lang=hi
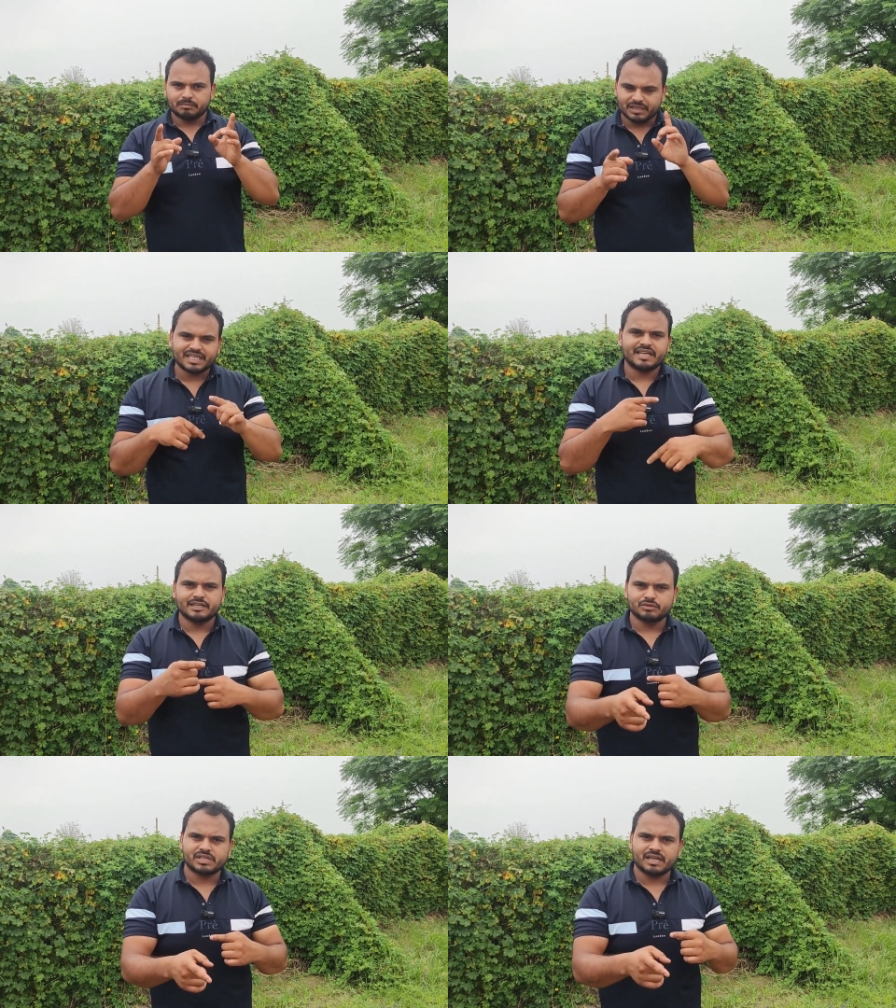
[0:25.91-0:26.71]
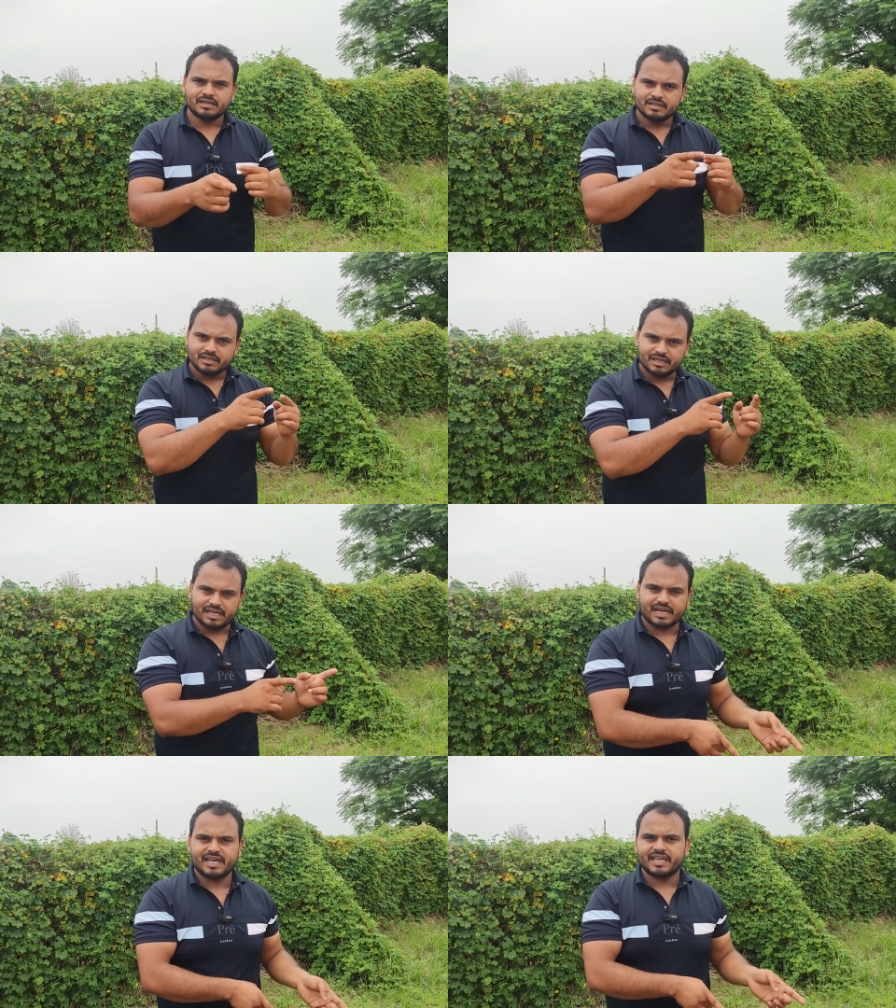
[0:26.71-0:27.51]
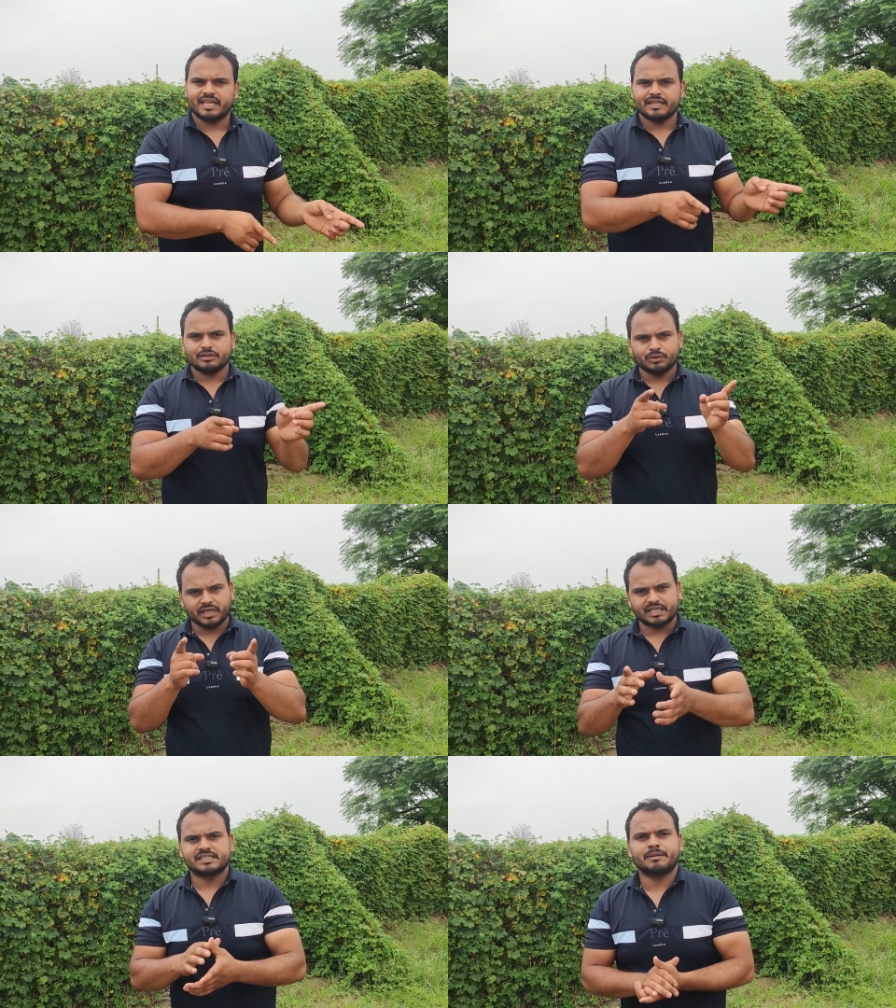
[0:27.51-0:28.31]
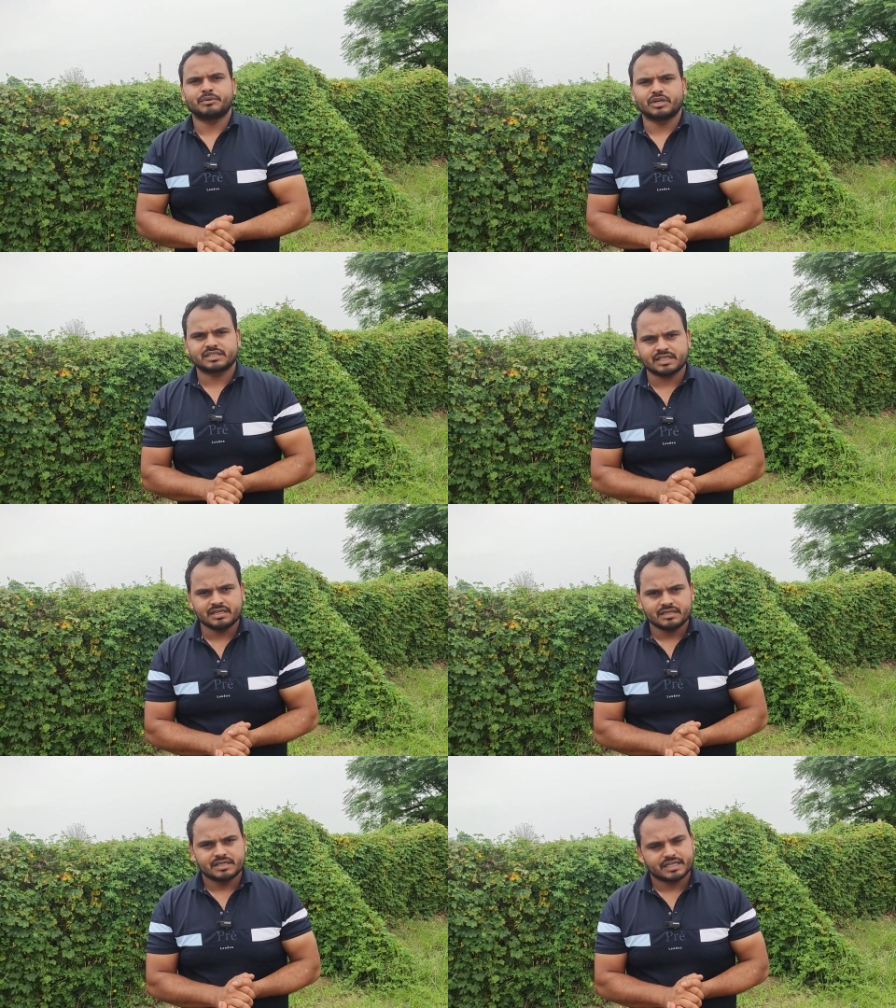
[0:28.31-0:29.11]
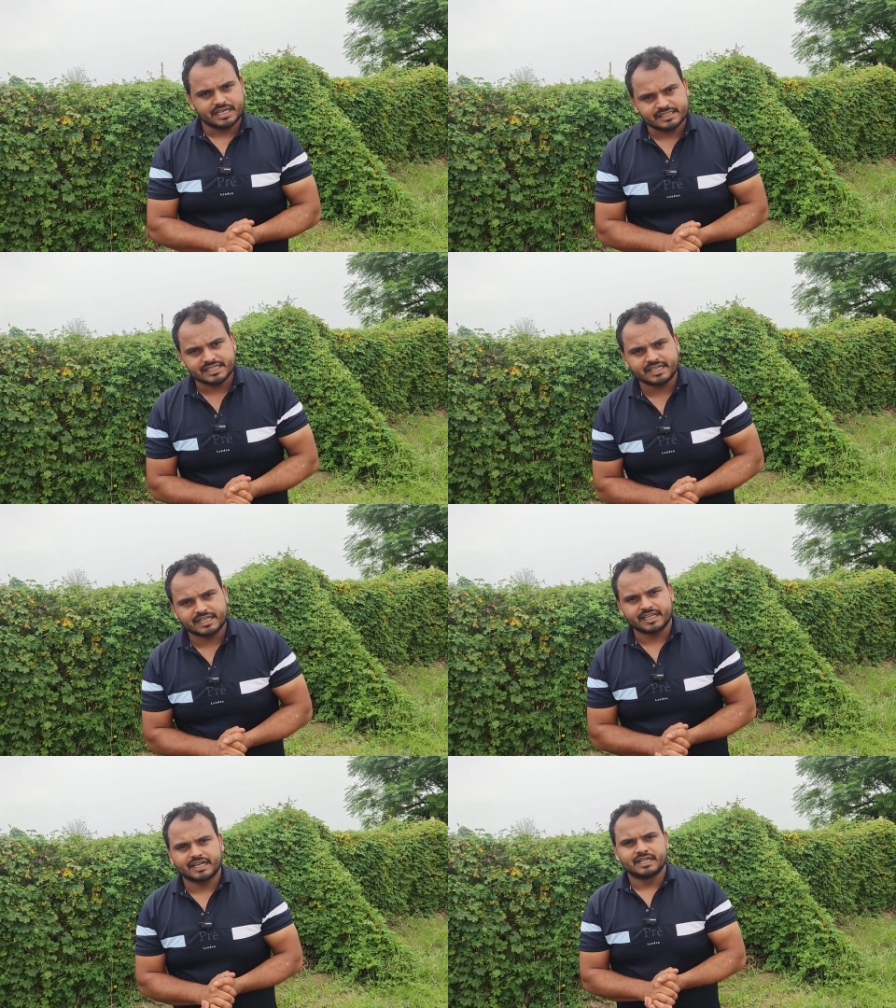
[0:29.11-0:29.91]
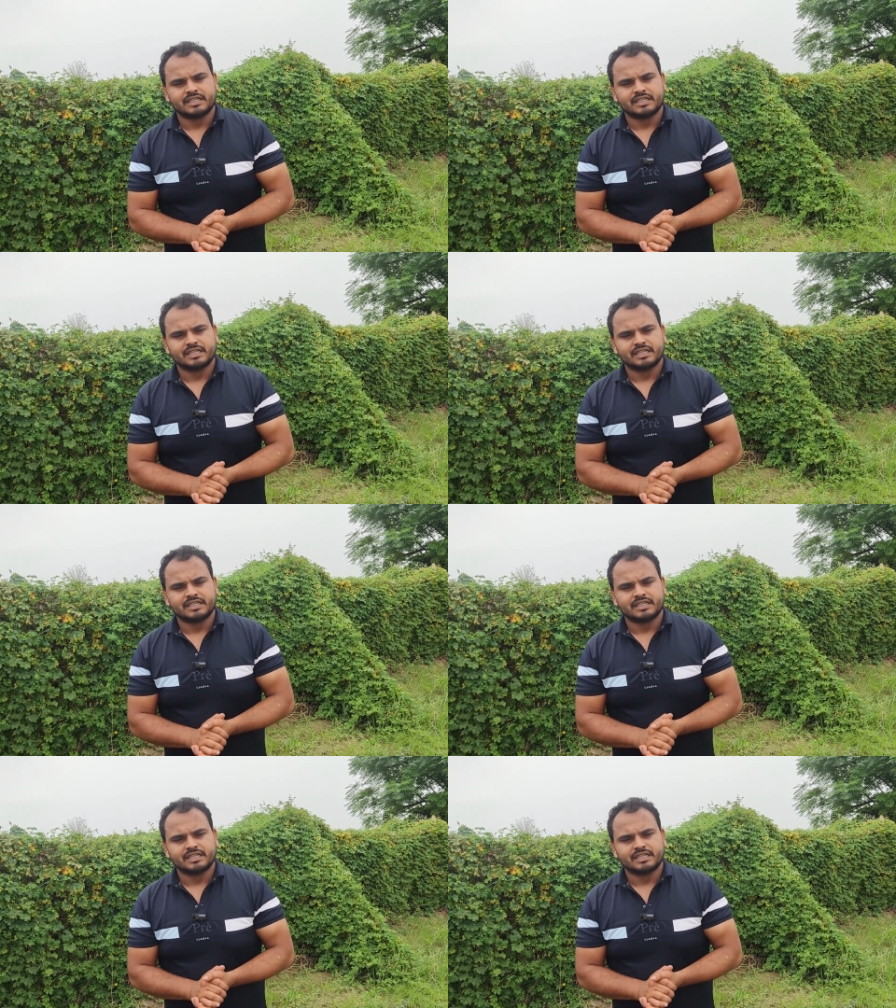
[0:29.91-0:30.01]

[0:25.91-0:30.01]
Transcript: बताए अनुसार लगाएंगे तो एक अच्छा प्रोडक्शन खेत से निकलेगा